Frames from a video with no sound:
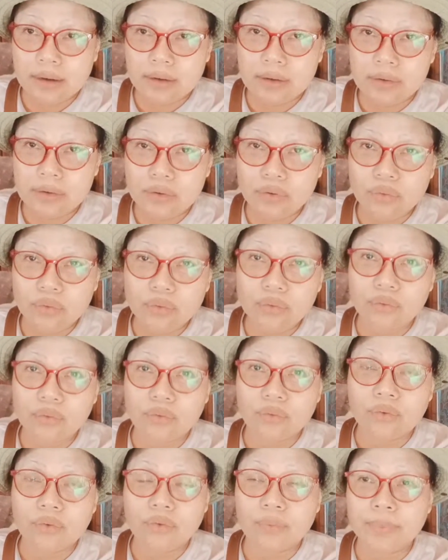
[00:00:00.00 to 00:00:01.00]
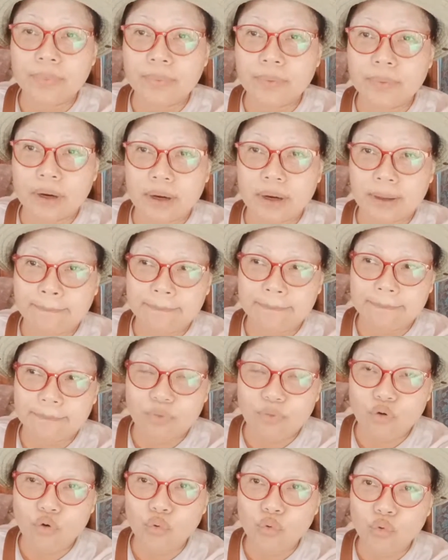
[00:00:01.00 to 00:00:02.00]
ถูก
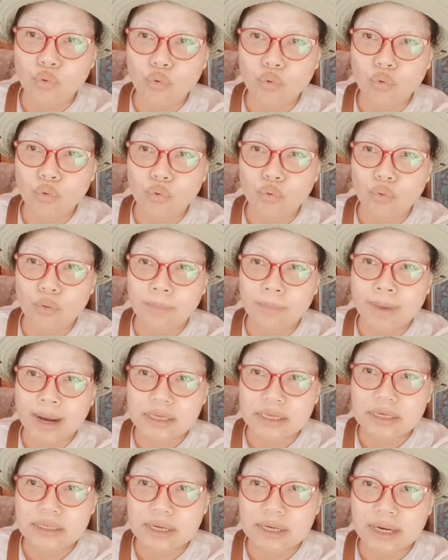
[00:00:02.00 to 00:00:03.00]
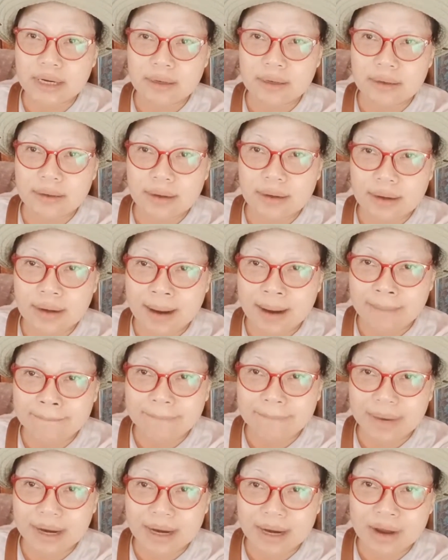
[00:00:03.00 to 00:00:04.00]
ผู้มาเยือนนำ
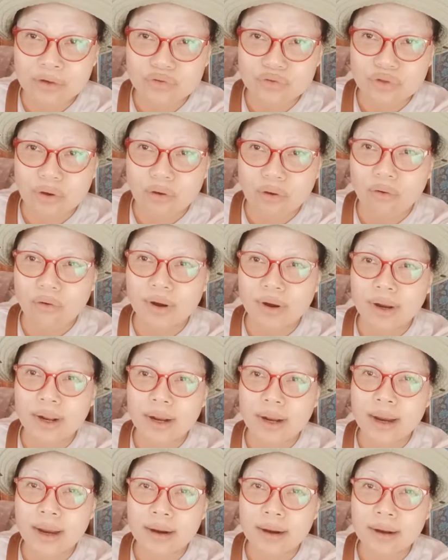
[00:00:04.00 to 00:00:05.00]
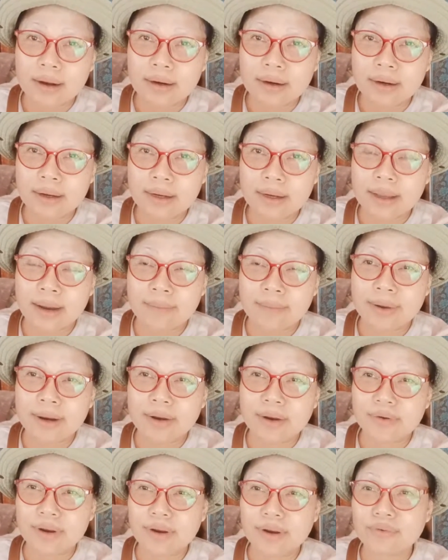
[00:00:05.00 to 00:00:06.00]
ไปเล่าต่อนะคะ ก็เลยทำให้เรา
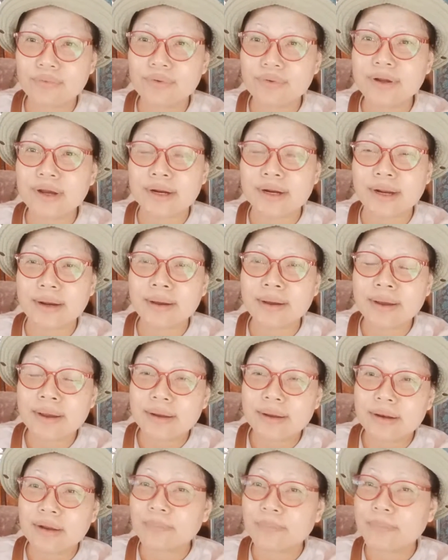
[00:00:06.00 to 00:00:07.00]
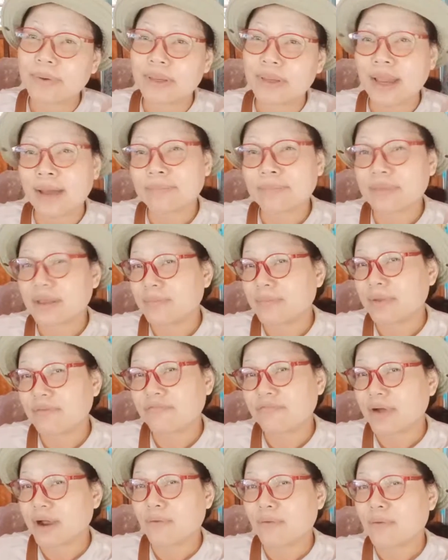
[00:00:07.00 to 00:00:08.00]
ได้รู้เรื่องนะคะเราพยายามจะไม่
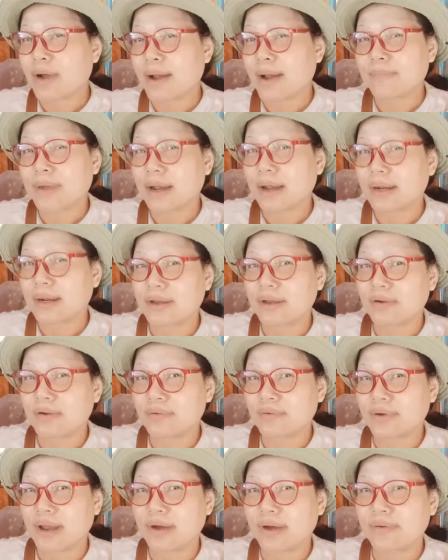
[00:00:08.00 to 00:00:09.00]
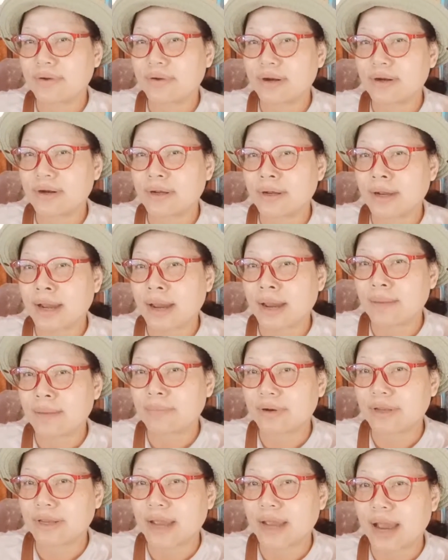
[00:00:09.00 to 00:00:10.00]
ฟังความข้างเดียวอยู่แล้วนะเรื่องการบ
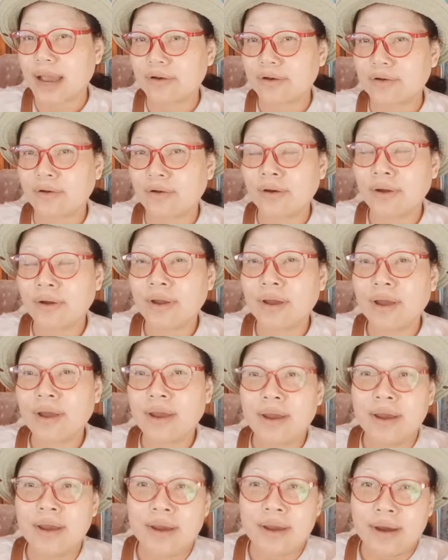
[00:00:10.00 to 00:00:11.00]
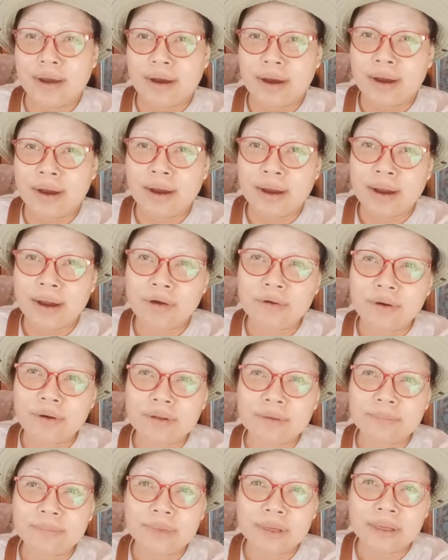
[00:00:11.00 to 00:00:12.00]
ริการเนาะเขาก็
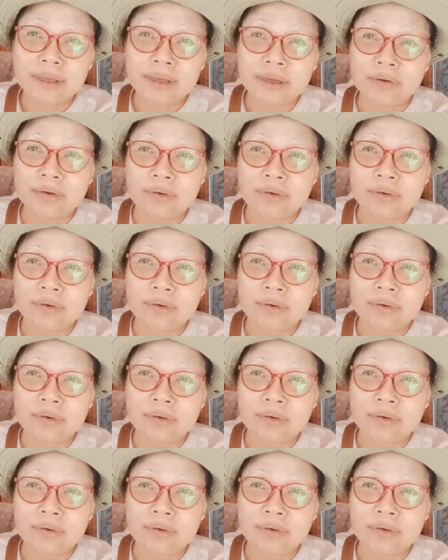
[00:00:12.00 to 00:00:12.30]
มีคน